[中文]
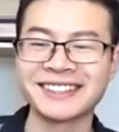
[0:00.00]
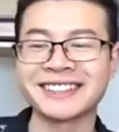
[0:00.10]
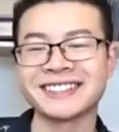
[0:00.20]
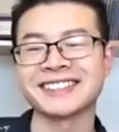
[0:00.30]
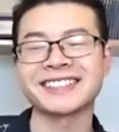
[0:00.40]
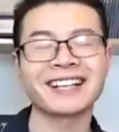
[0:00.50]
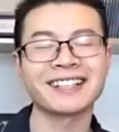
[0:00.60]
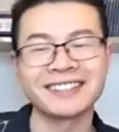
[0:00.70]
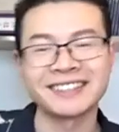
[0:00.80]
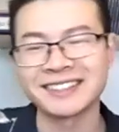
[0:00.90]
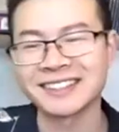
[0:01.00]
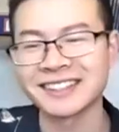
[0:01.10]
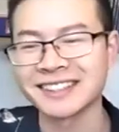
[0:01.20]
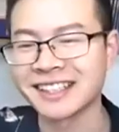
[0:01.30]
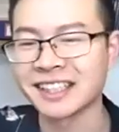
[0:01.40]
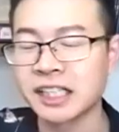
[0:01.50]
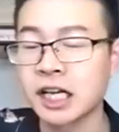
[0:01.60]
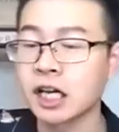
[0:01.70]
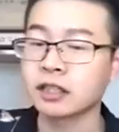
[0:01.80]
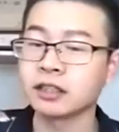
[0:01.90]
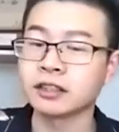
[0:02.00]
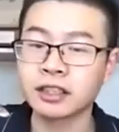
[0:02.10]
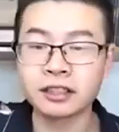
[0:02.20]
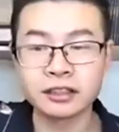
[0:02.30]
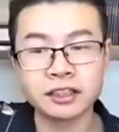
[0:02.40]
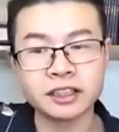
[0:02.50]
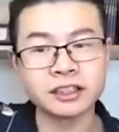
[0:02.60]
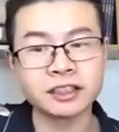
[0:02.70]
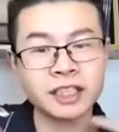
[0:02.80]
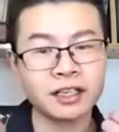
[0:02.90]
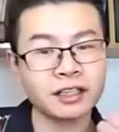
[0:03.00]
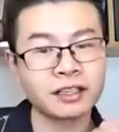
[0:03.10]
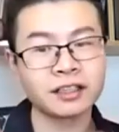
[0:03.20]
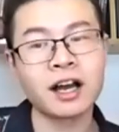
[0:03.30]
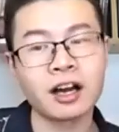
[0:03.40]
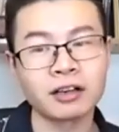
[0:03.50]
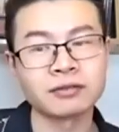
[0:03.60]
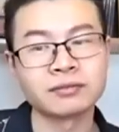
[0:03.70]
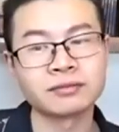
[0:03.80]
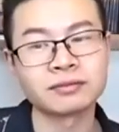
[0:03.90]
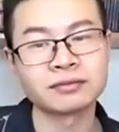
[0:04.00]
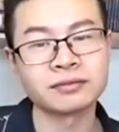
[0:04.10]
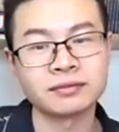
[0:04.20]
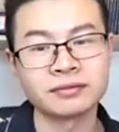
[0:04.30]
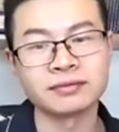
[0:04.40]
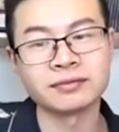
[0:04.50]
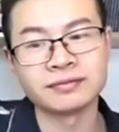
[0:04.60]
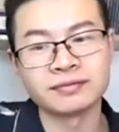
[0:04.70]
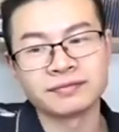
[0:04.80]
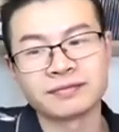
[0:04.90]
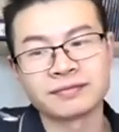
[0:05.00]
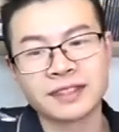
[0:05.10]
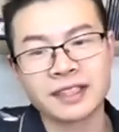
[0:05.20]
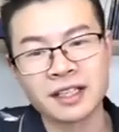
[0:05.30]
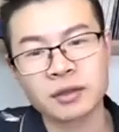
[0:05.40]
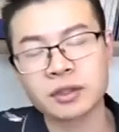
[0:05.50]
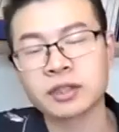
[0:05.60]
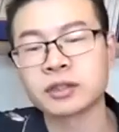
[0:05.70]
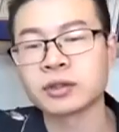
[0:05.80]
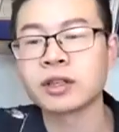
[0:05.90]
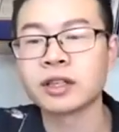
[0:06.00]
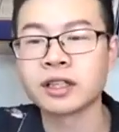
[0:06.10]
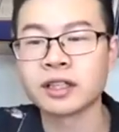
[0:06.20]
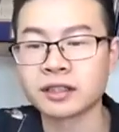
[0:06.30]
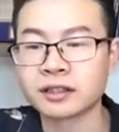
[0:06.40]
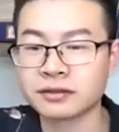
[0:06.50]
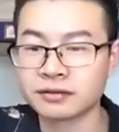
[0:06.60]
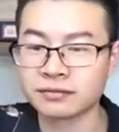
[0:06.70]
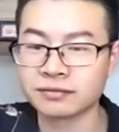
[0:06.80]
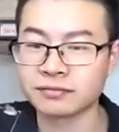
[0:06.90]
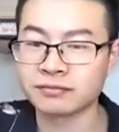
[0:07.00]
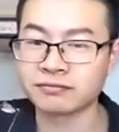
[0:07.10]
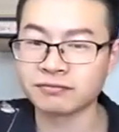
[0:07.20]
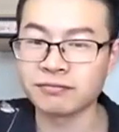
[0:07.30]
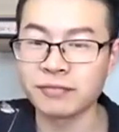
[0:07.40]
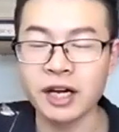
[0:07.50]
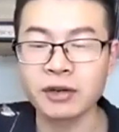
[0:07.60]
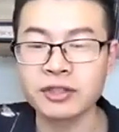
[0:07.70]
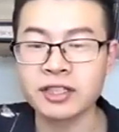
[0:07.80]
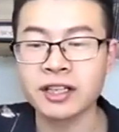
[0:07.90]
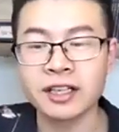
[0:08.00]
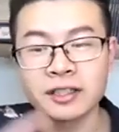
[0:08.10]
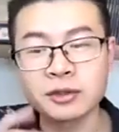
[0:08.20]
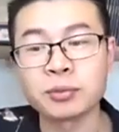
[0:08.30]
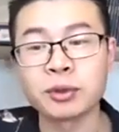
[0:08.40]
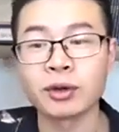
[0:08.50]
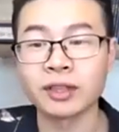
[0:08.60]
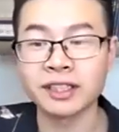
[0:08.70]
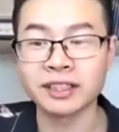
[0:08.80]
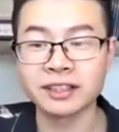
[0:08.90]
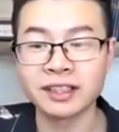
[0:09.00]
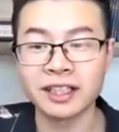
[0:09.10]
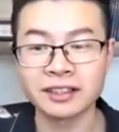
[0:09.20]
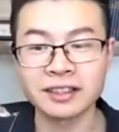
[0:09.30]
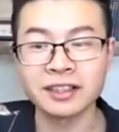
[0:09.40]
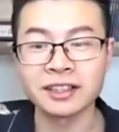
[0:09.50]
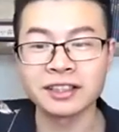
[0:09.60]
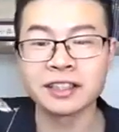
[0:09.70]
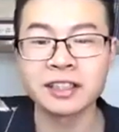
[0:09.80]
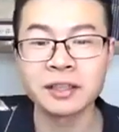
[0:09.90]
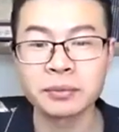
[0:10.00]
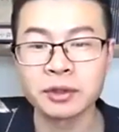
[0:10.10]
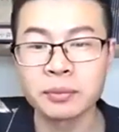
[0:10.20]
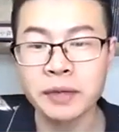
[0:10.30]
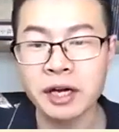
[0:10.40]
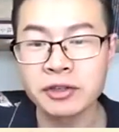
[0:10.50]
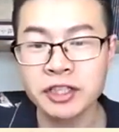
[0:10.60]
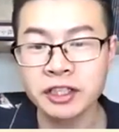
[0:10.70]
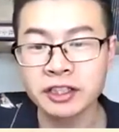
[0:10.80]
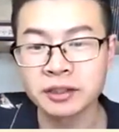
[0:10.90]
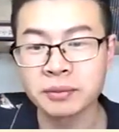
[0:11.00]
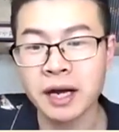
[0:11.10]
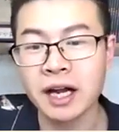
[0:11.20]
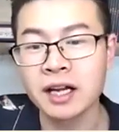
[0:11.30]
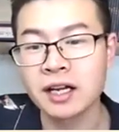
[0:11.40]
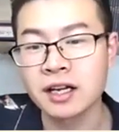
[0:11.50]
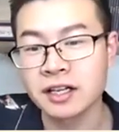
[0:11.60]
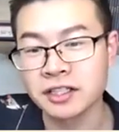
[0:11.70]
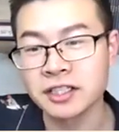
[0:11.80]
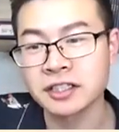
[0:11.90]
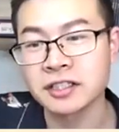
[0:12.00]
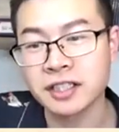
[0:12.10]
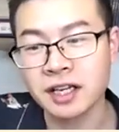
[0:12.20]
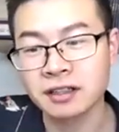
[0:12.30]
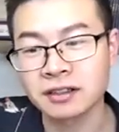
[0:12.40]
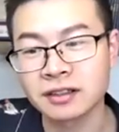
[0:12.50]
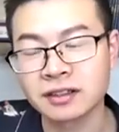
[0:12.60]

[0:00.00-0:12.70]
形象，哎，你这个人形象很好，嗯，或者说，嗯，描写，哎，有不同的意思啊，这里可能，比如描写的什么，很形象。